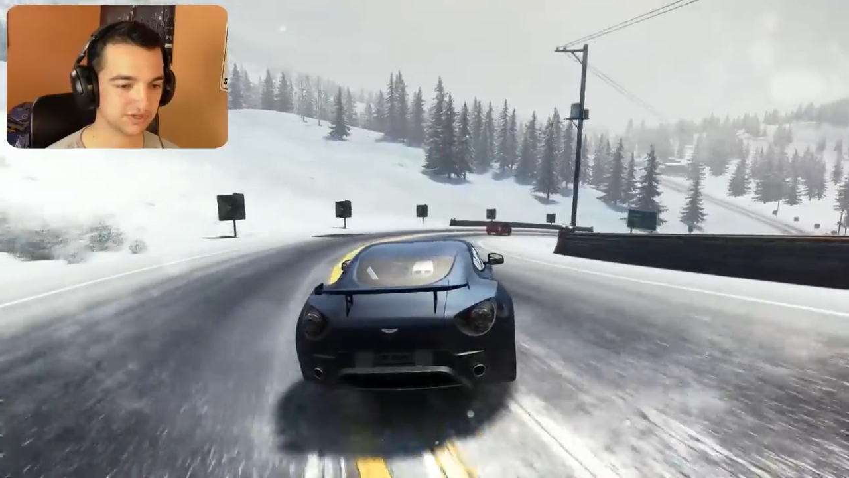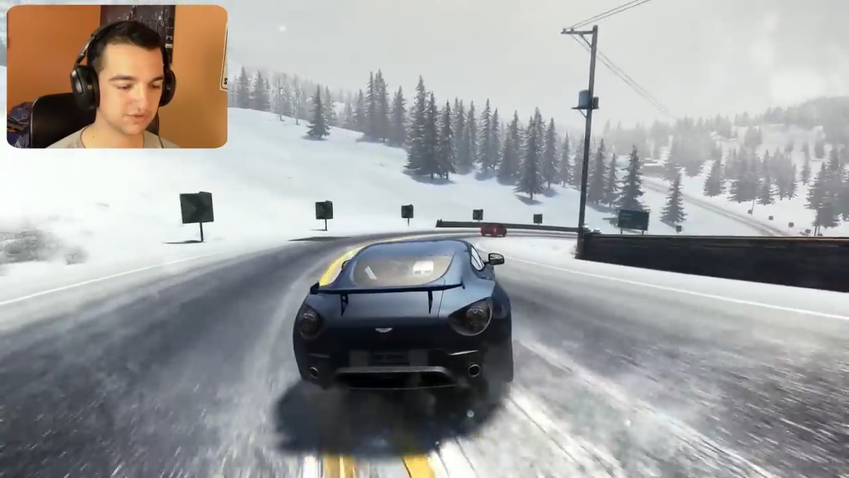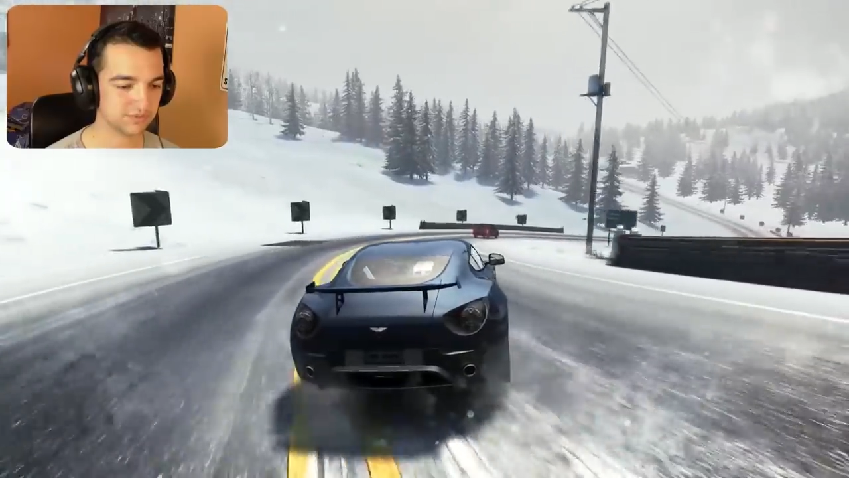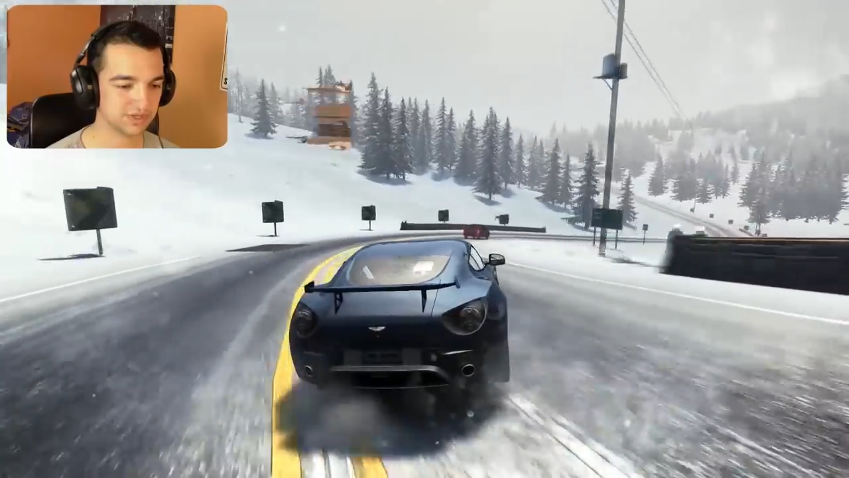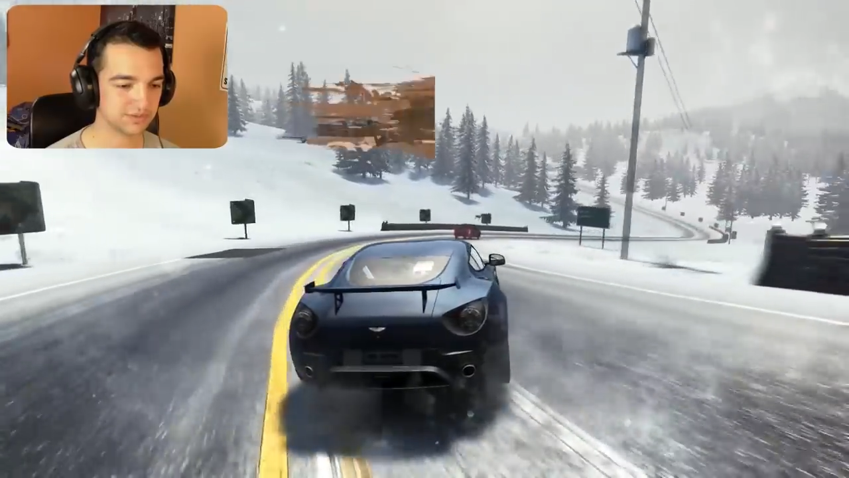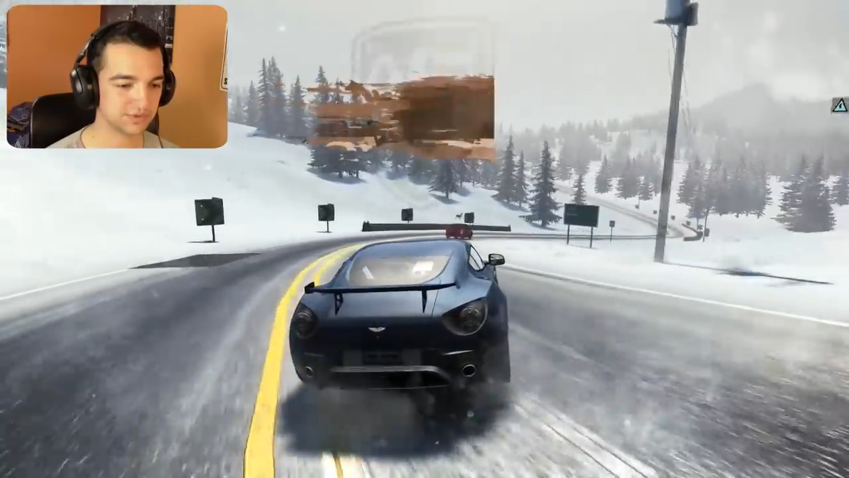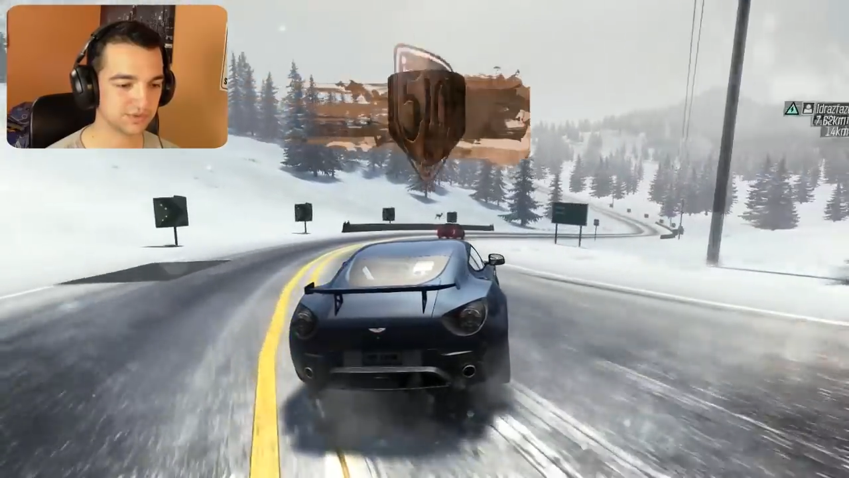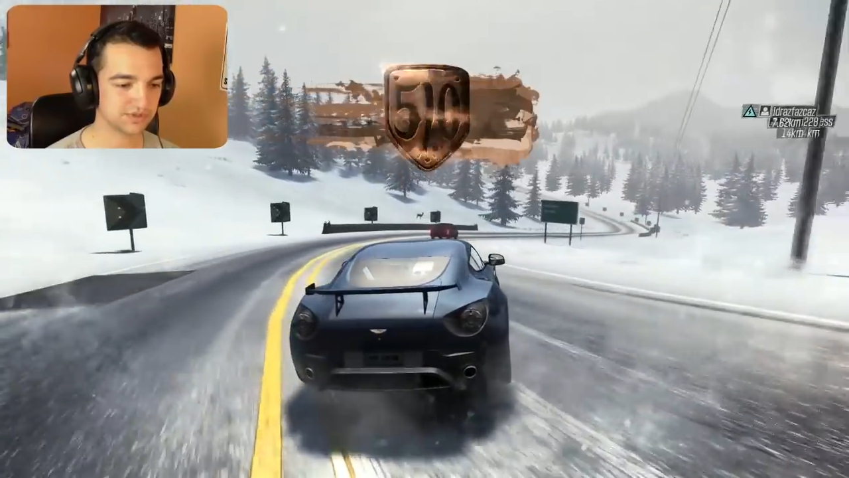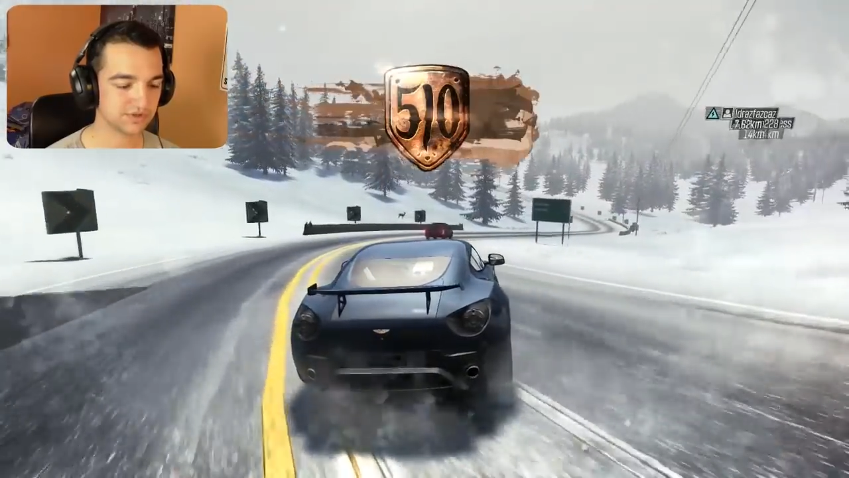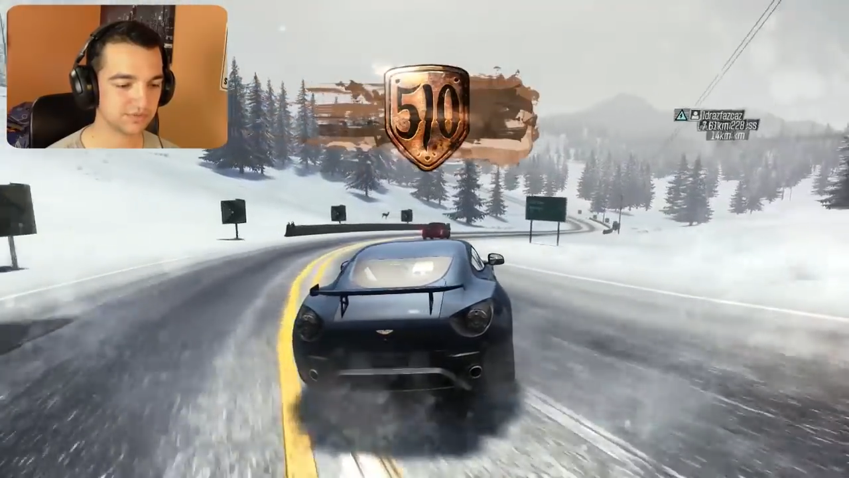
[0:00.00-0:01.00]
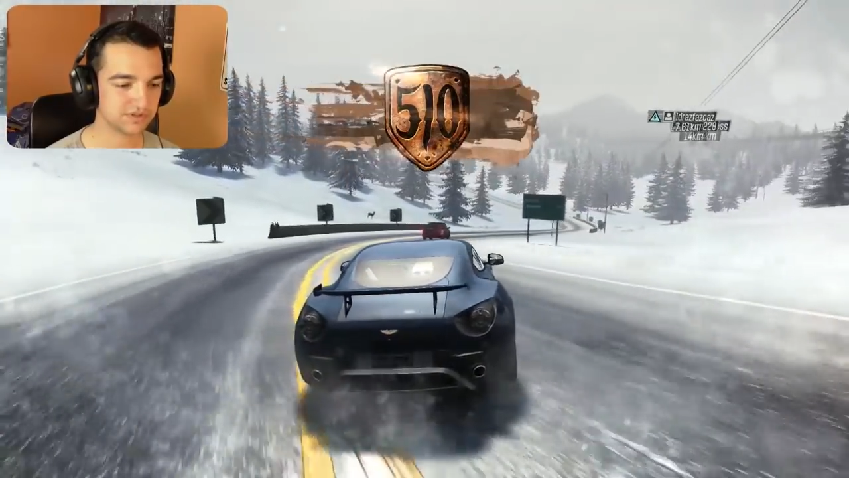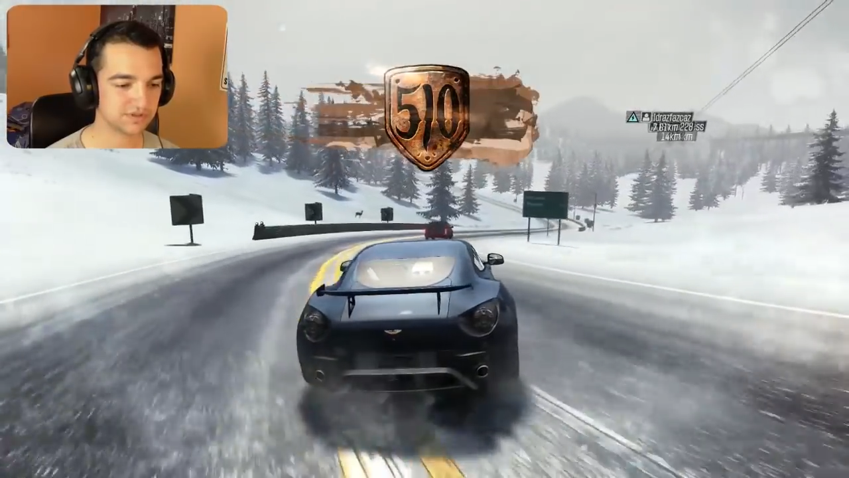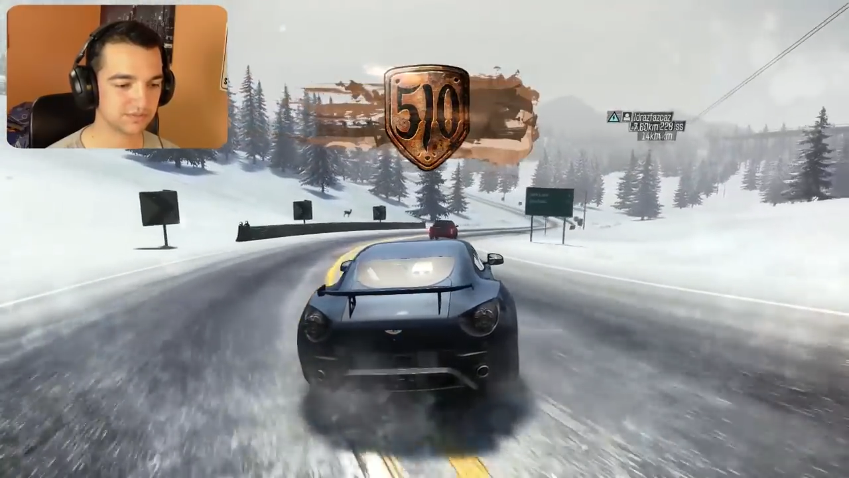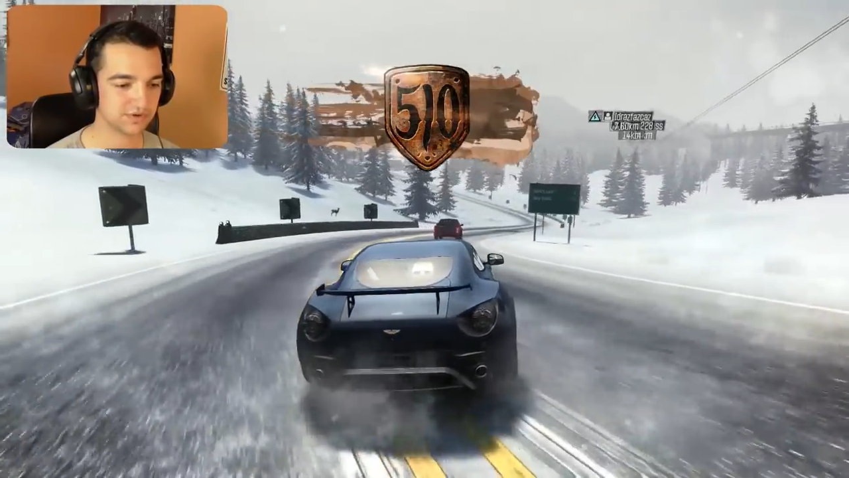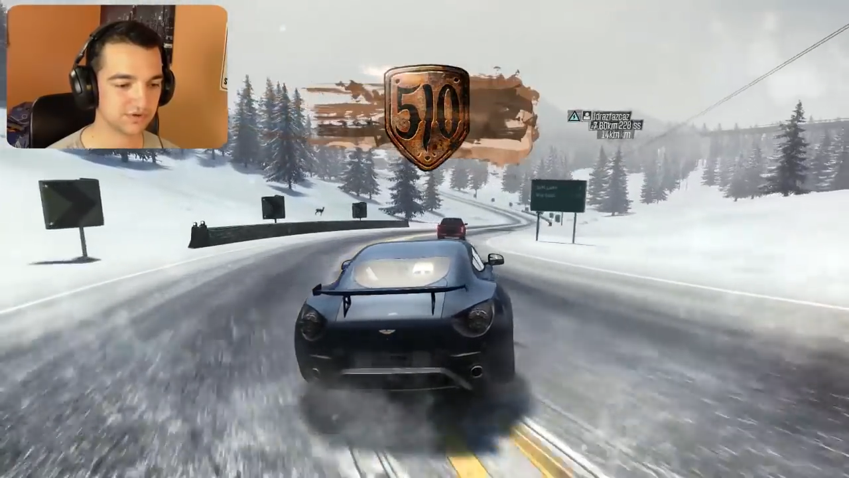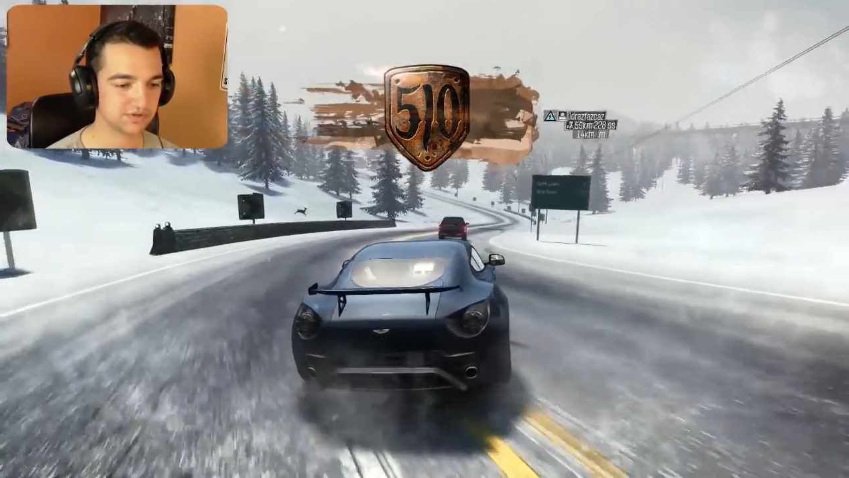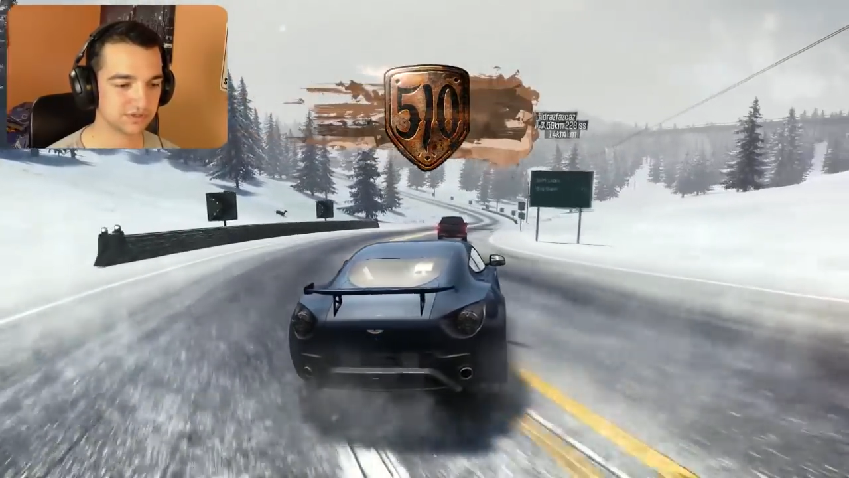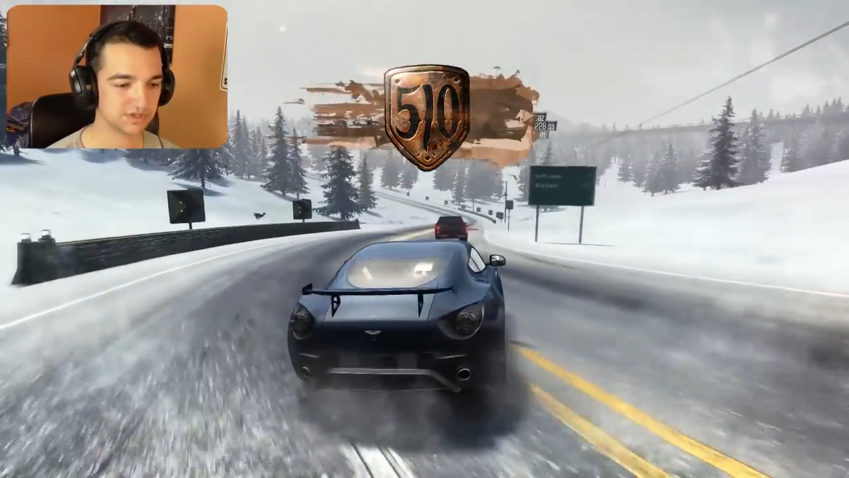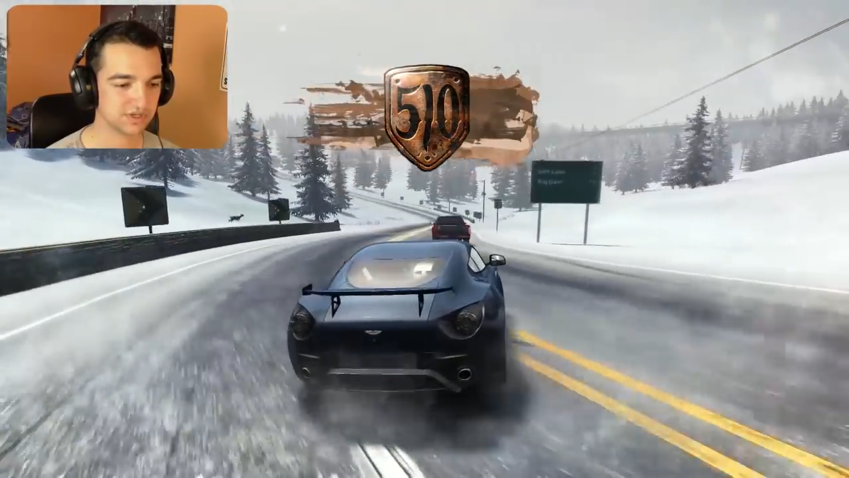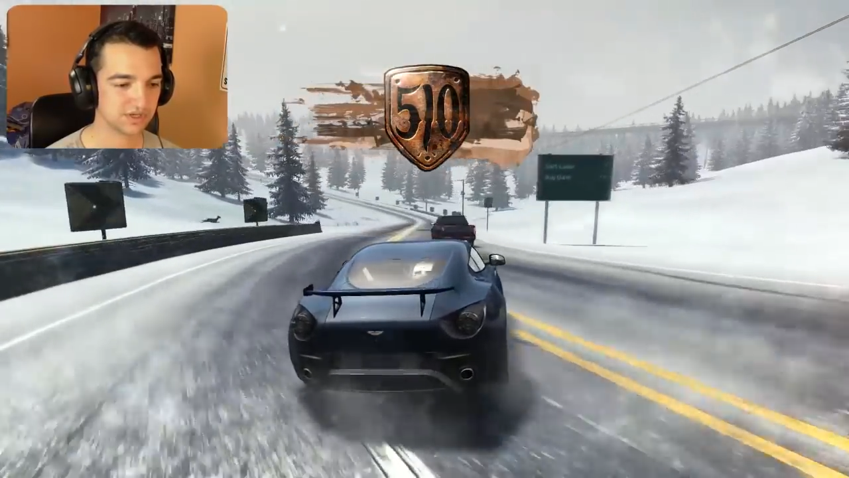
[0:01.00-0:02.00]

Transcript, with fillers: Ja lubię na przykład robić samochody